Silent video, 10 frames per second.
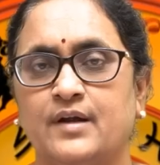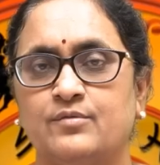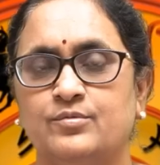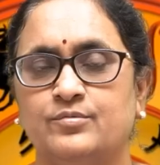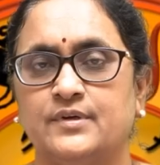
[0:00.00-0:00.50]

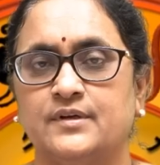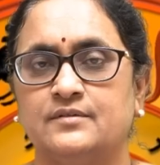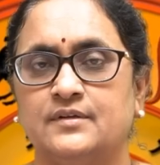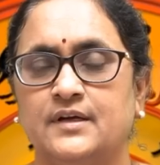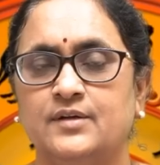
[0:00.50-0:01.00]
మారుతూ ఉంటాడు
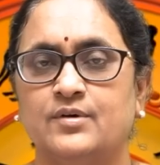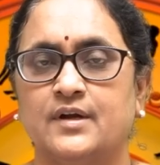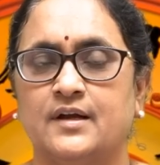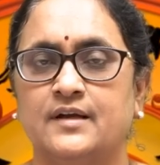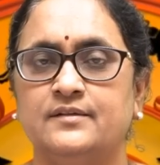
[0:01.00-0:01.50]
అంటే ఒక
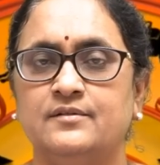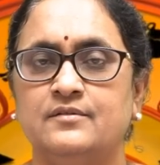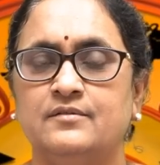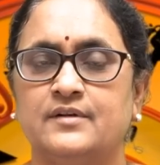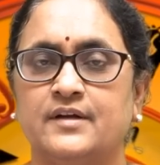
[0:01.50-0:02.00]
రాశిలో
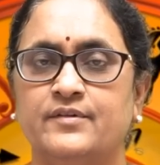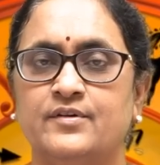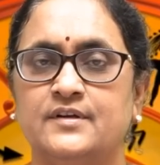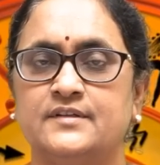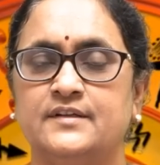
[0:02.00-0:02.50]
రవి
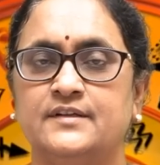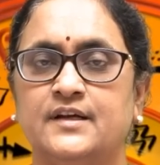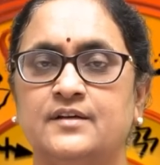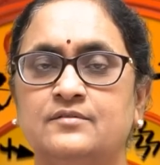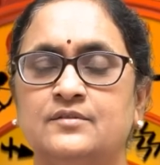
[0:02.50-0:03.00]
యొక్క
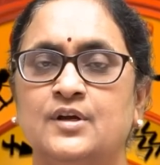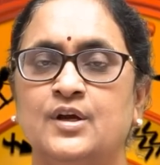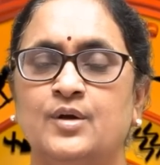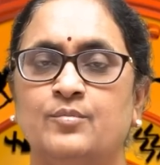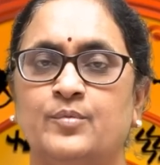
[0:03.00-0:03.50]
సంచారం
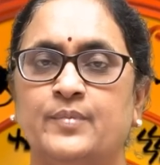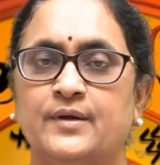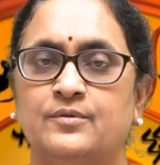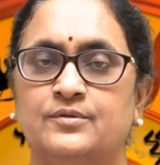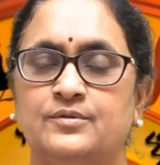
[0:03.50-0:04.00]
ముప్పై
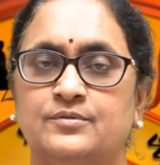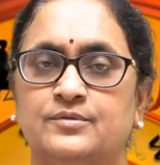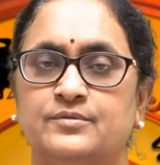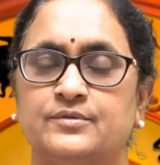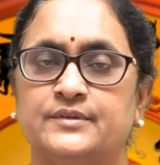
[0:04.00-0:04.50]
రోజులు
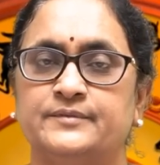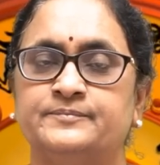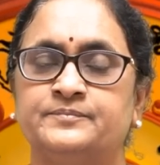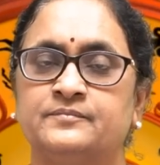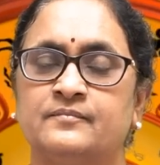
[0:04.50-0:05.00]
ఉంటూ ఉంటుంది
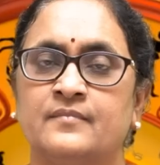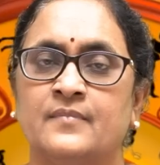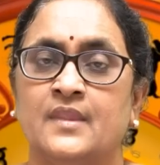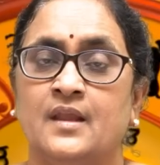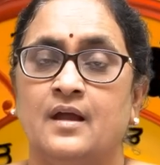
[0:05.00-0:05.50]

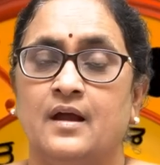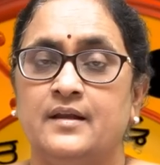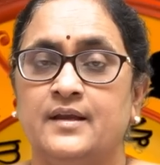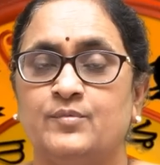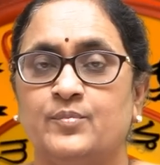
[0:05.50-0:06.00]

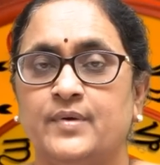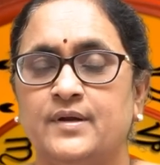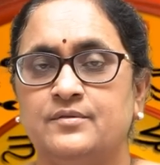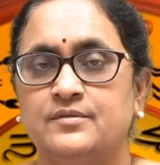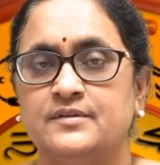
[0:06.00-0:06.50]
అంటే ఈ ముప్పై
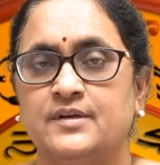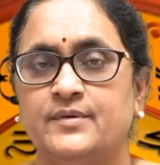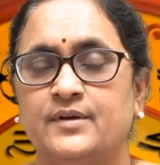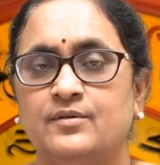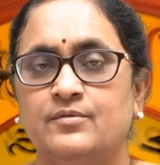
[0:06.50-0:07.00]
రోజుల
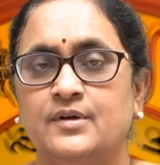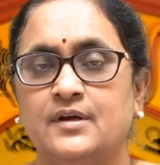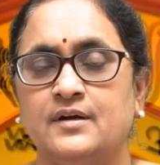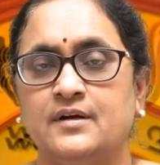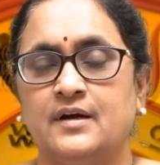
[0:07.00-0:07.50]
సమయంలో కూడా
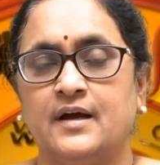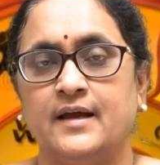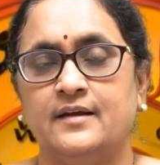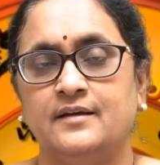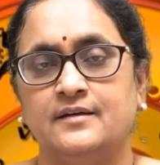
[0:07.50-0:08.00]

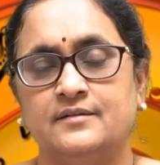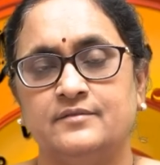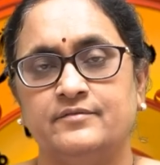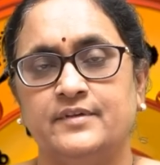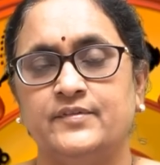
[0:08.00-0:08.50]
ఆయన
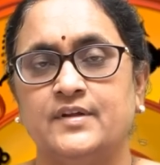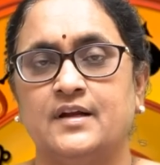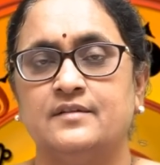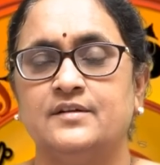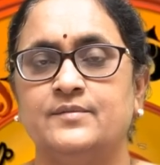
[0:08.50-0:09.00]
వివిధ
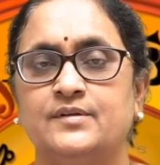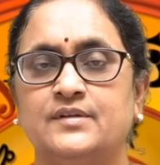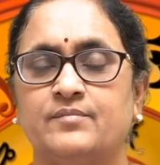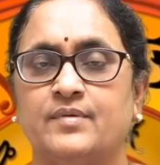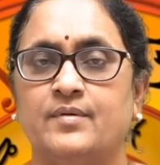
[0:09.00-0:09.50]
రాశుల మీద
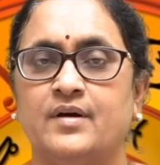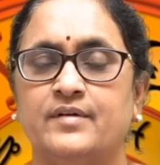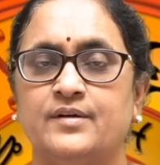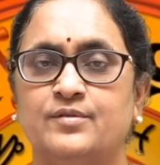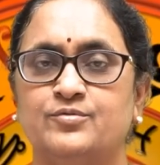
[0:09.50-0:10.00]
తన
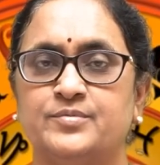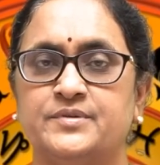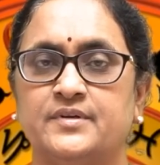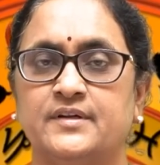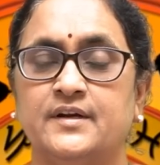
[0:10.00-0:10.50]
ప్రభావాన్ని కూడా
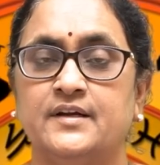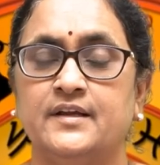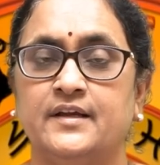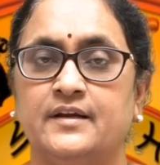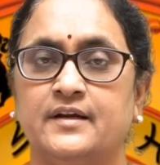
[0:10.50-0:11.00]
చూపిస్తాడు
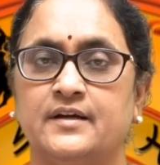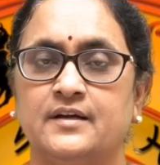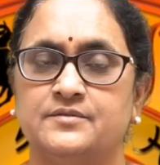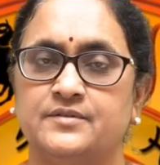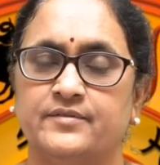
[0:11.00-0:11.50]
ఎందుకంటే
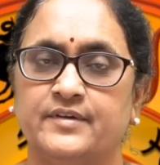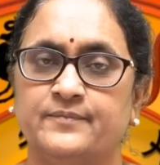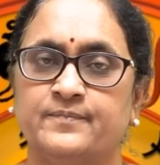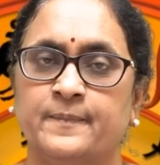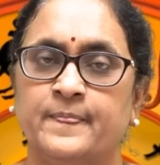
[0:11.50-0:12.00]
గ్రహరాజు రవి
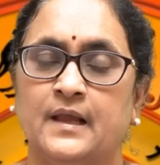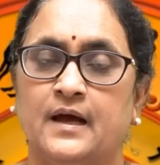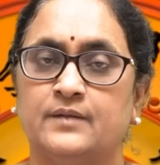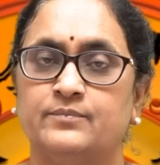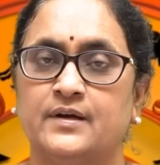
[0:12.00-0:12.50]

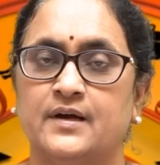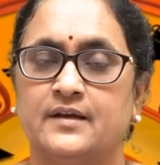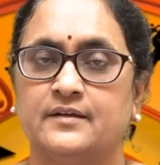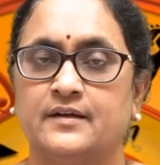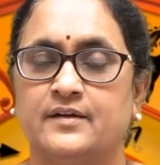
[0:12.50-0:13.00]

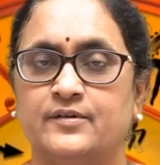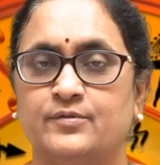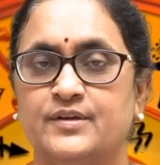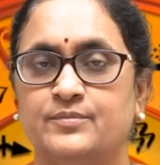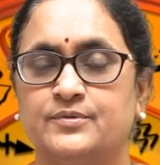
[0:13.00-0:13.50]
ఆత్మకారక గ్రహం అని
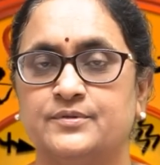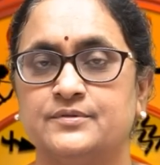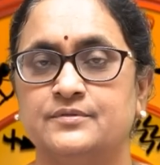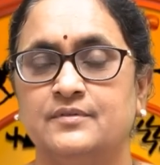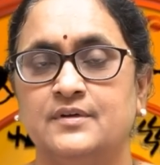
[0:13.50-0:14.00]
కూడా చెప్పుకోవచ్చు